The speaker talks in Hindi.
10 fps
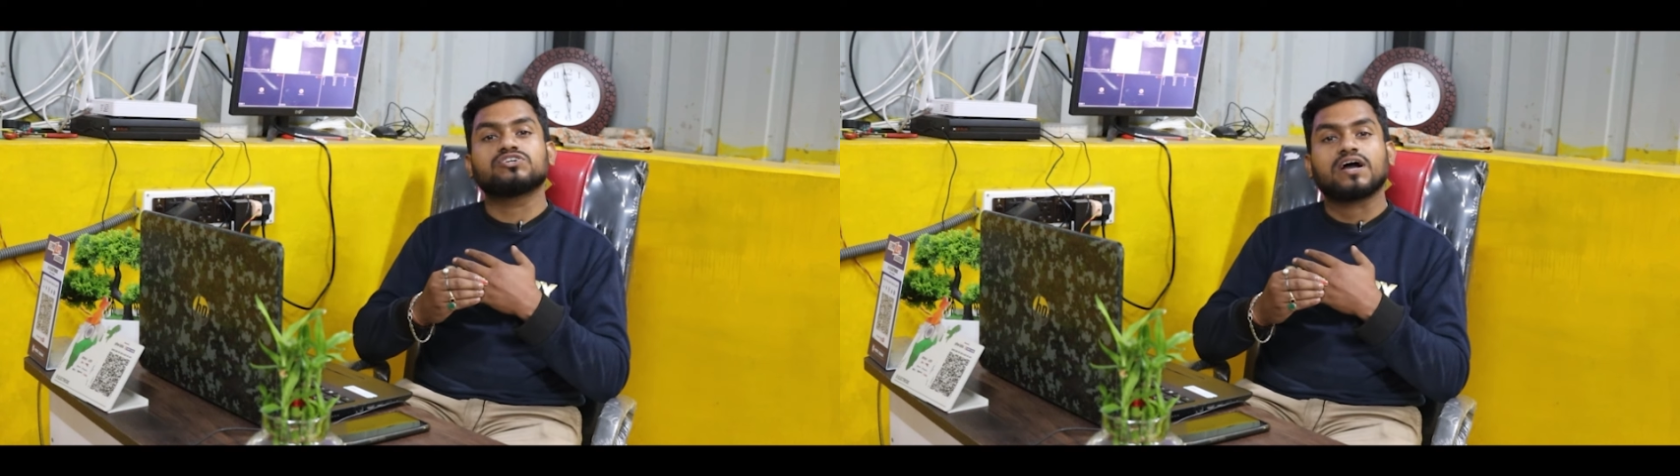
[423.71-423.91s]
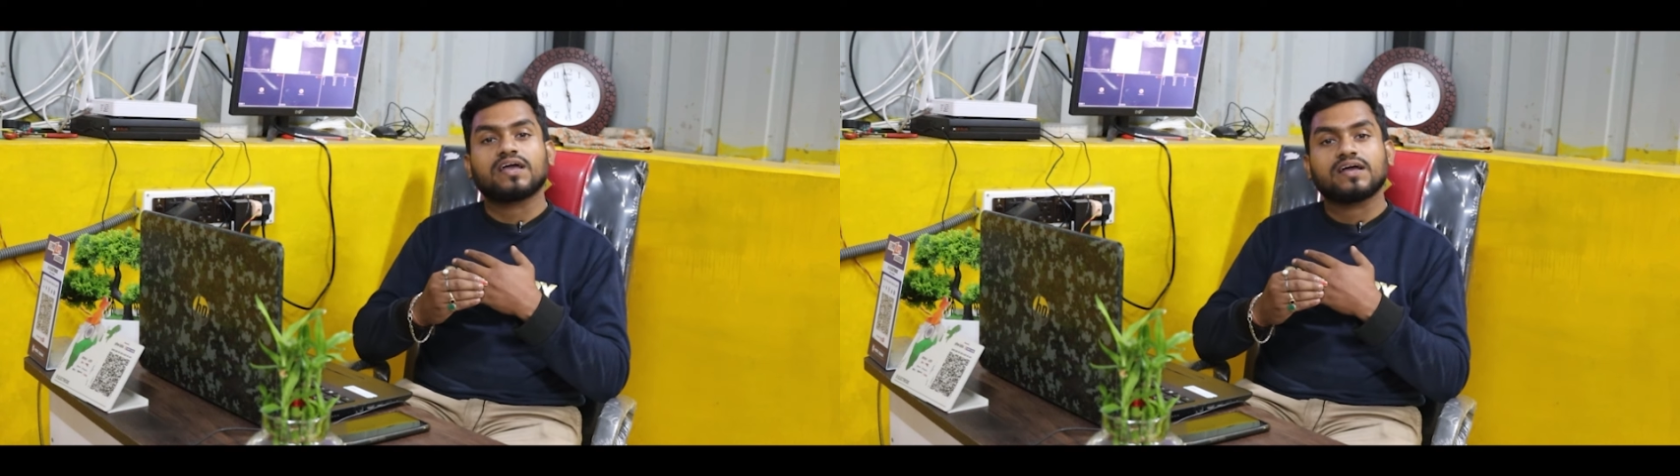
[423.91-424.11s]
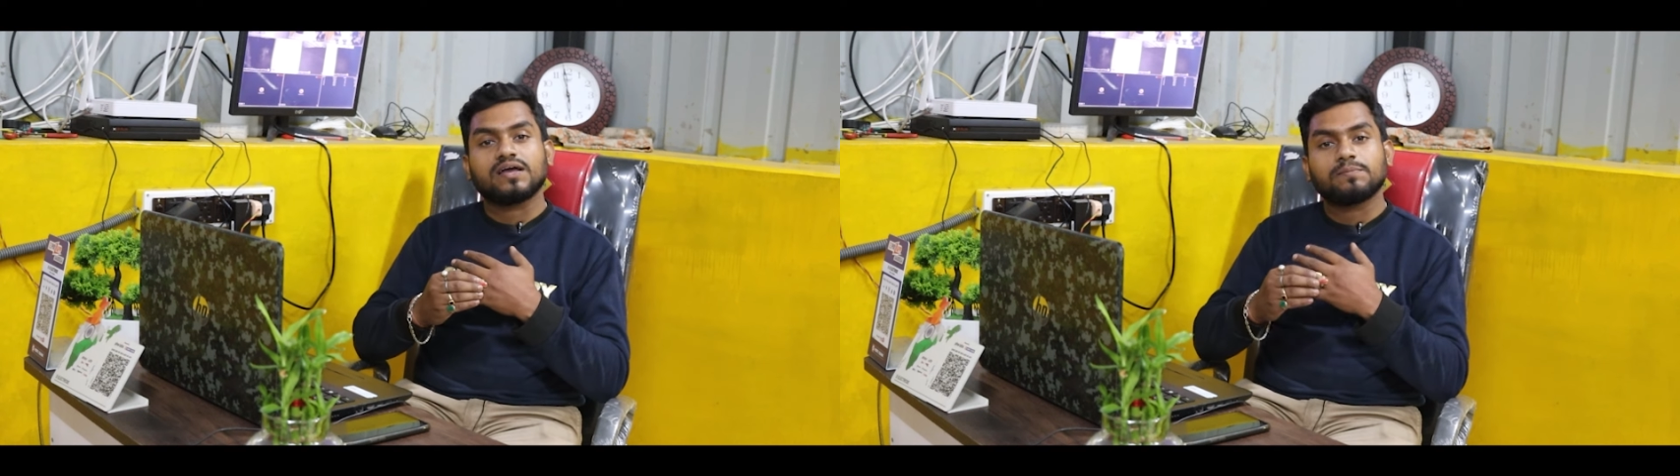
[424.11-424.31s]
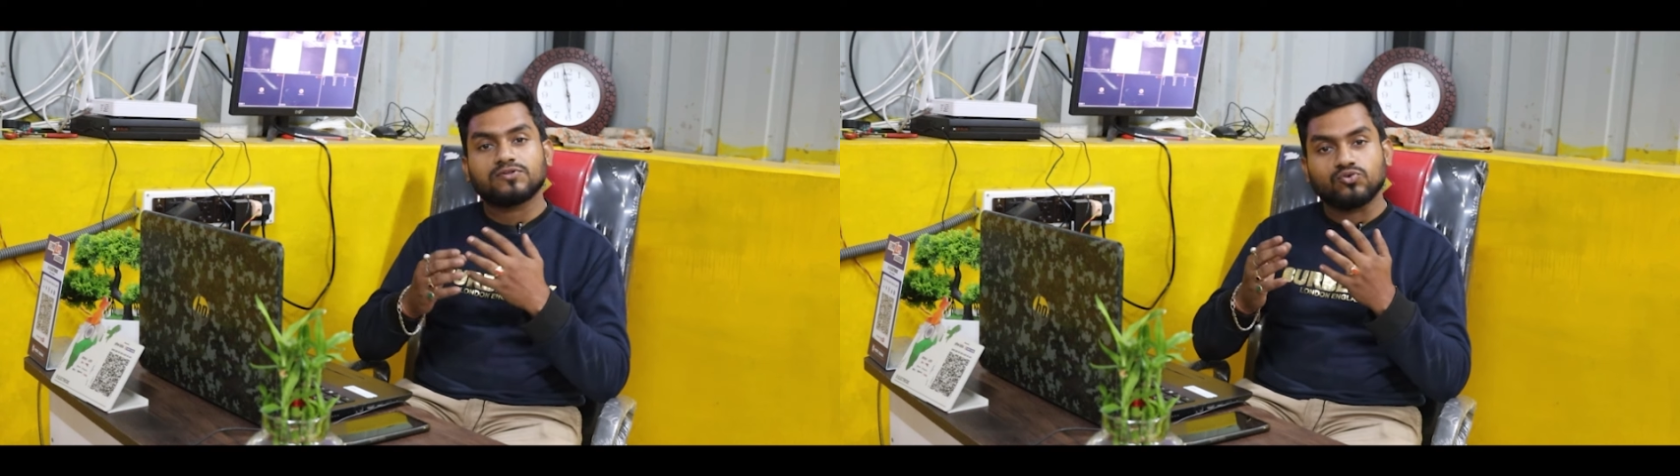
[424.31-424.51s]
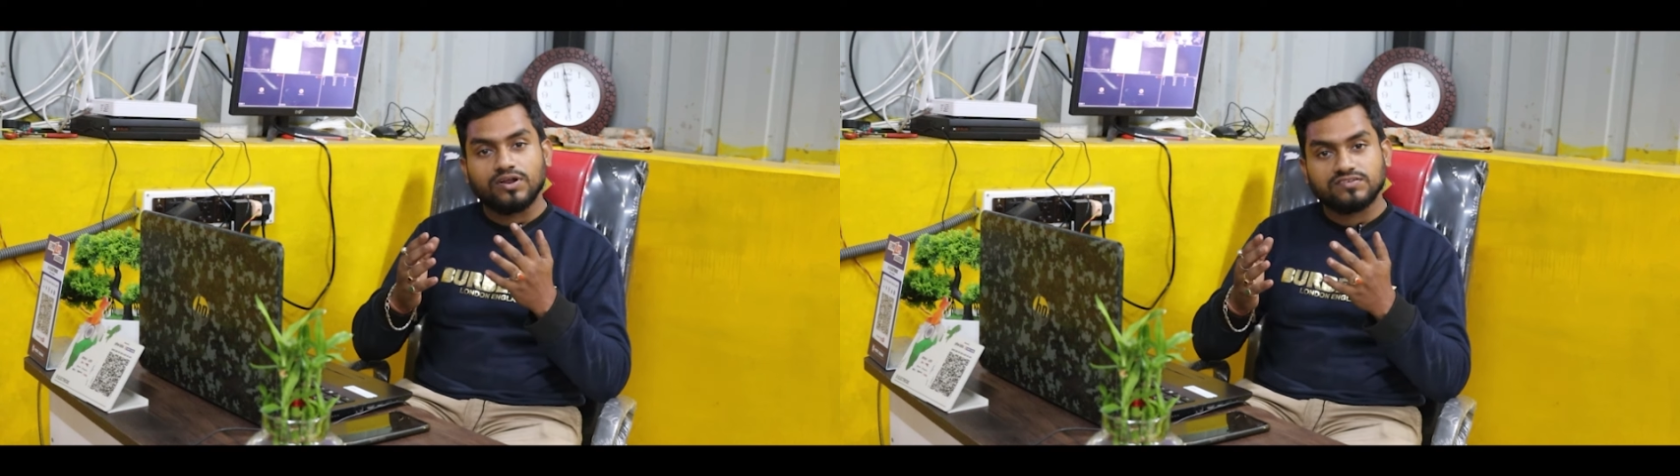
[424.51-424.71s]
जाके कहीं
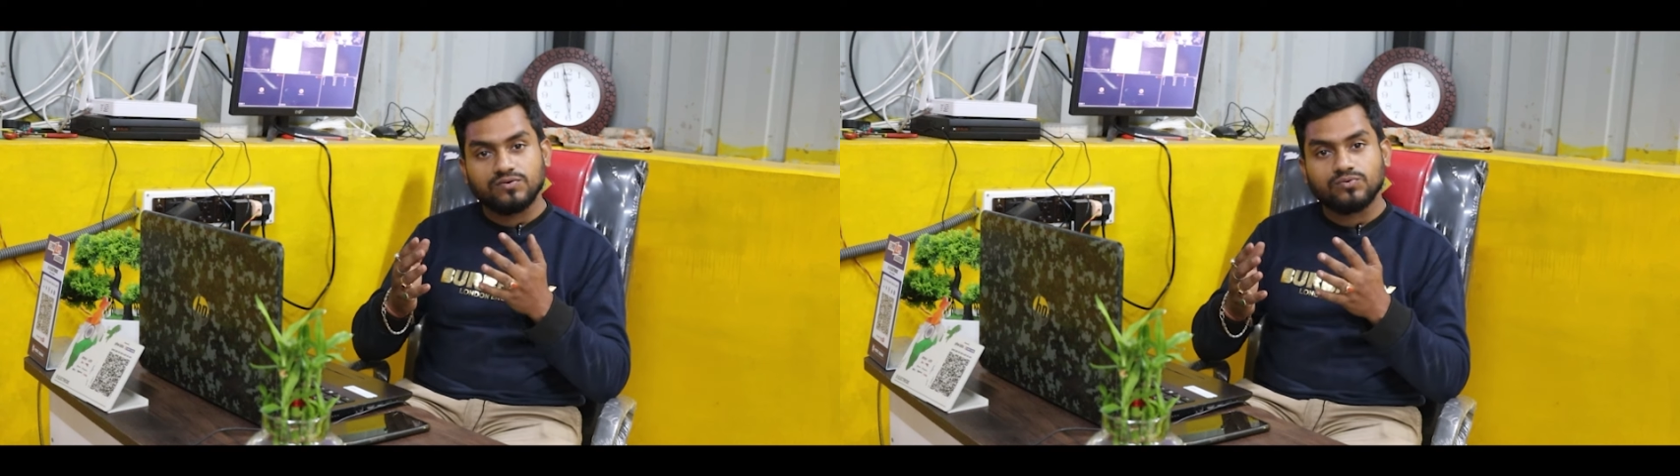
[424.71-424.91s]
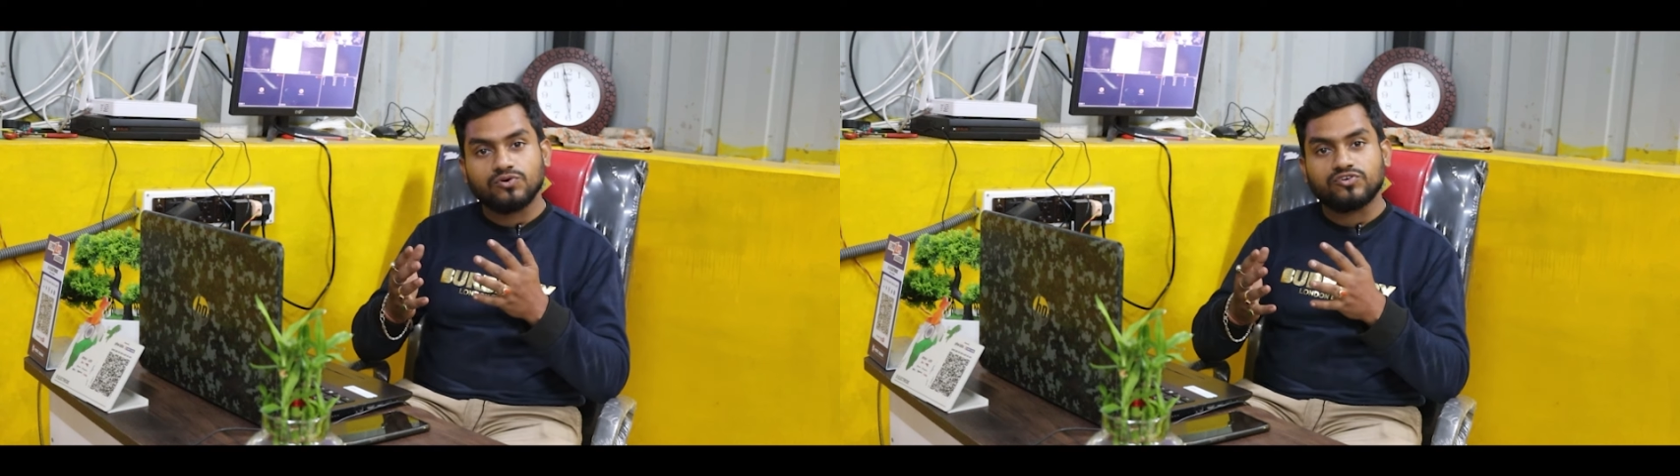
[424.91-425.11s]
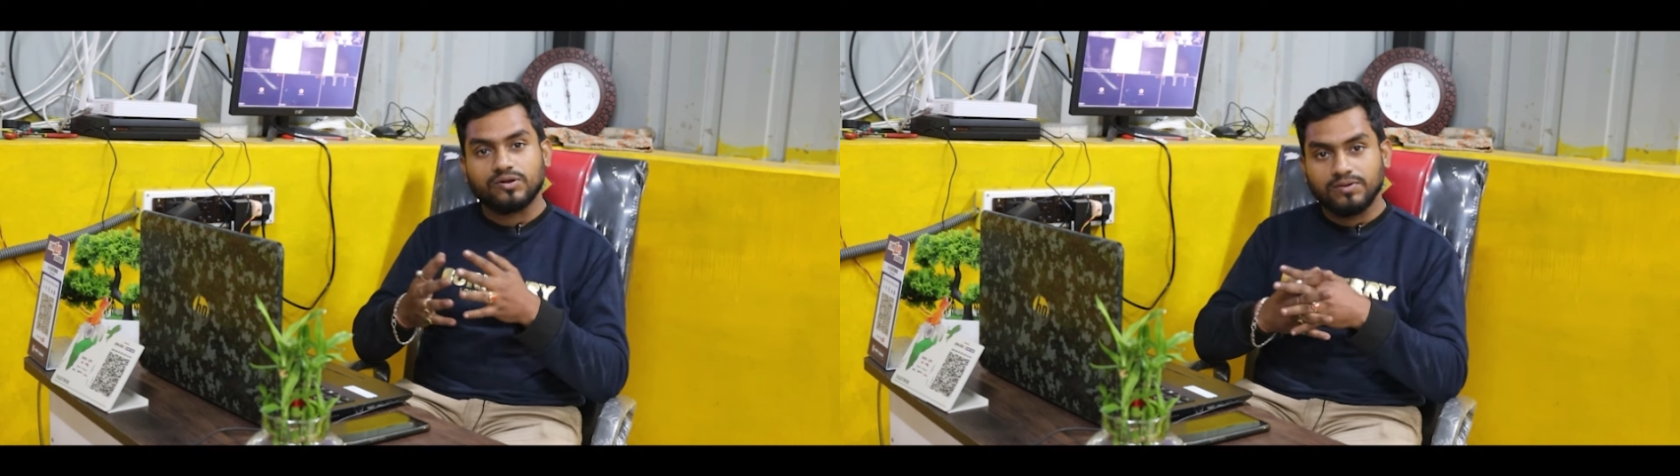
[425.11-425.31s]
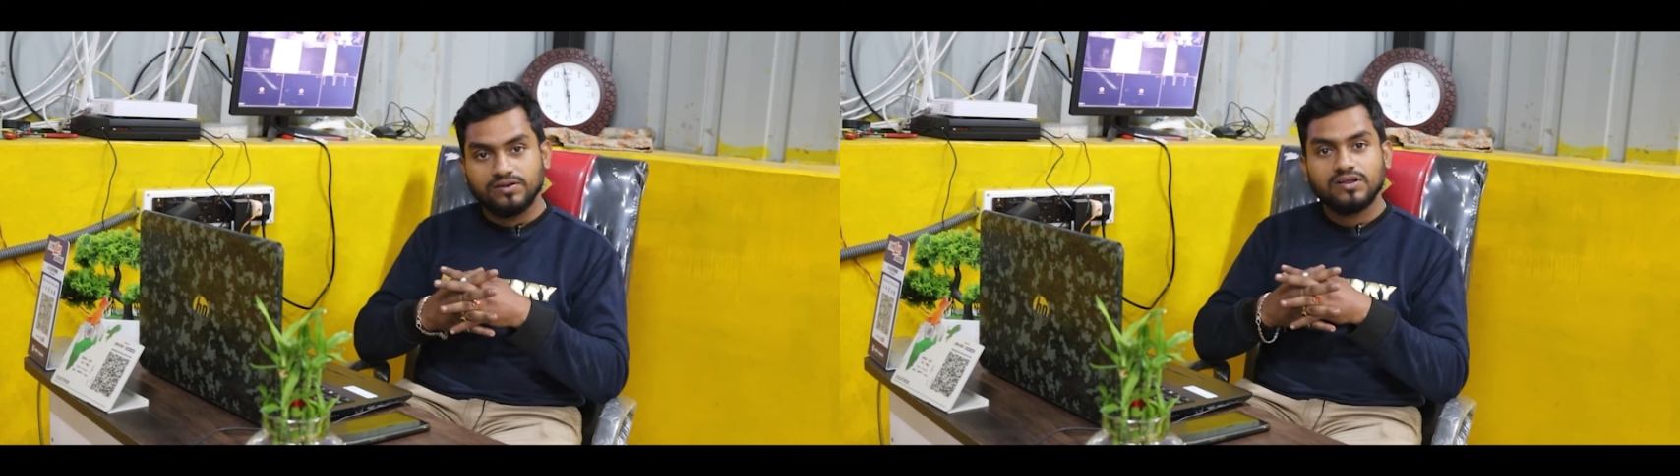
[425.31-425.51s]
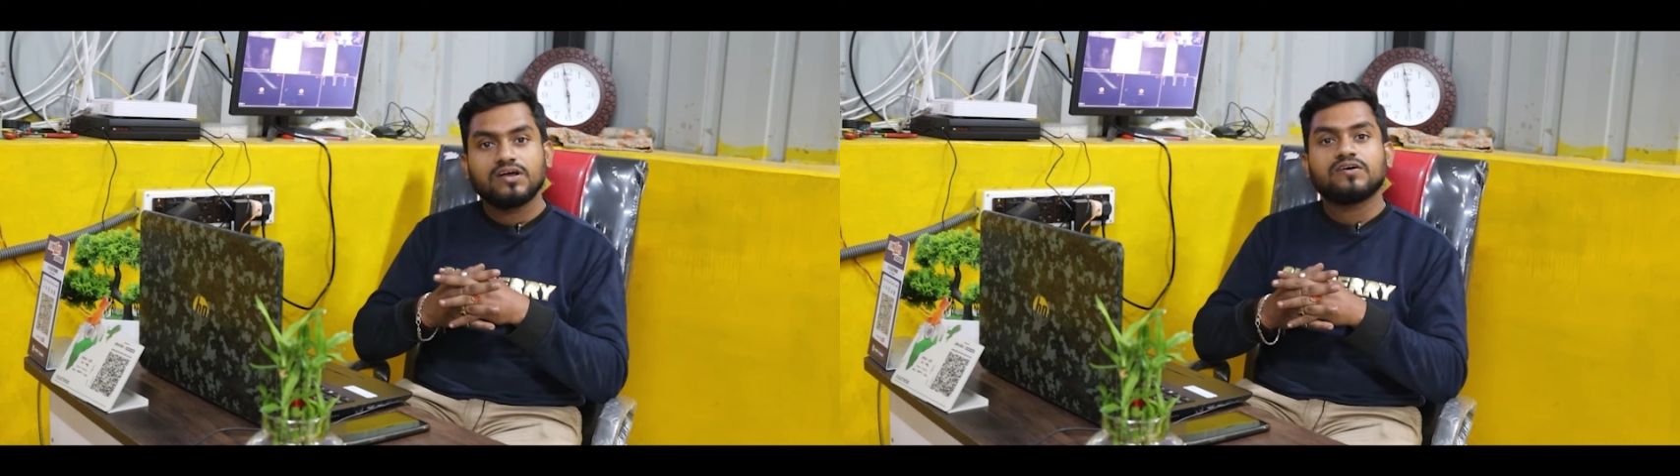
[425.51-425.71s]
पे थोड़ा सा उनको ट्रबल